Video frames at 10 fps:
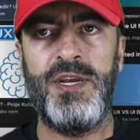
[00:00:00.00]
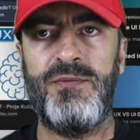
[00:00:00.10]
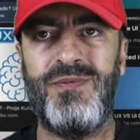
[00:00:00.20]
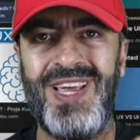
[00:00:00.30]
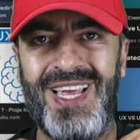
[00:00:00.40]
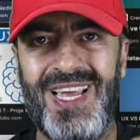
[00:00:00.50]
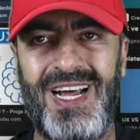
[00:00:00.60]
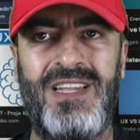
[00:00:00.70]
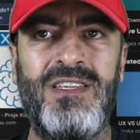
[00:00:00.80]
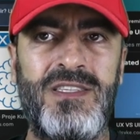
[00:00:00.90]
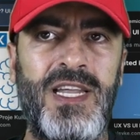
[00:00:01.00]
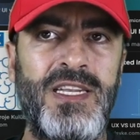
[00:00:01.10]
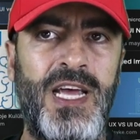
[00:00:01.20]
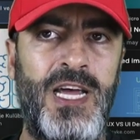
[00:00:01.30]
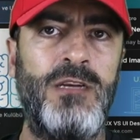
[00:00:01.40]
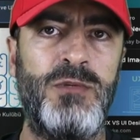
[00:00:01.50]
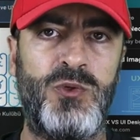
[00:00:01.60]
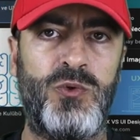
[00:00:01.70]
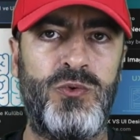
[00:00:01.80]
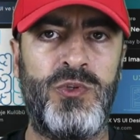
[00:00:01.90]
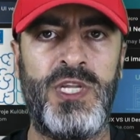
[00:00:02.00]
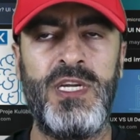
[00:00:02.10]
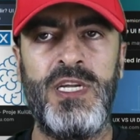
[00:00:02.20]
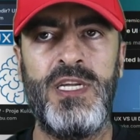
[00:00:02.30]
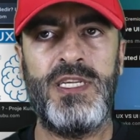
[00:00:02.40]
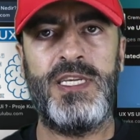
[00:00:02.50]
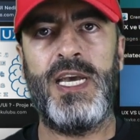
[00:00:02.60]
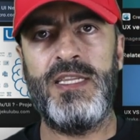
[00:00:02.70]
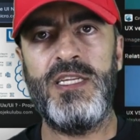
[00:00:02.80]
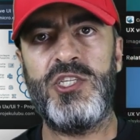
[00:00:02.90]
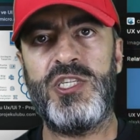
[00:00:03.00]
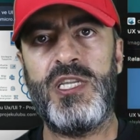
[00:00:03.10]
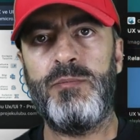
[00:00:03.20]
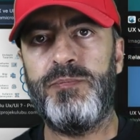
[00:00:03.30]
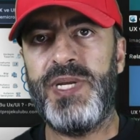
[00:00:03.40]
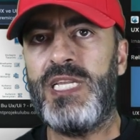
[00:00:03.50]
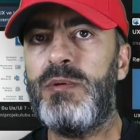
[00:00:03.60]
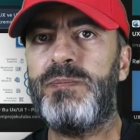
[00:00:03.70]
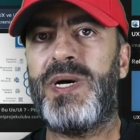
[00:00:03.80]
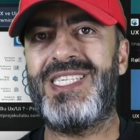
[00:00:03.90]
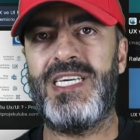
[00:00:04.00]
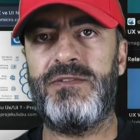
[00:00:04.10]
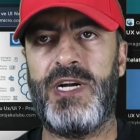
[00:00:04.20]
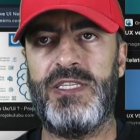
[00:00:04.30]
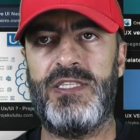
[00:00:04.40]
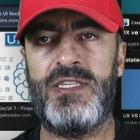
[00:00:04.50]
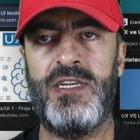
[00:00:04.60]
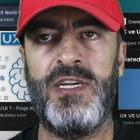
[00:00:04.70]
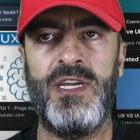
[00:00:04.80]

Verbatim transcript: Ve anlatılan her bir konunun da kendi içinde belli bir pazarı vardır.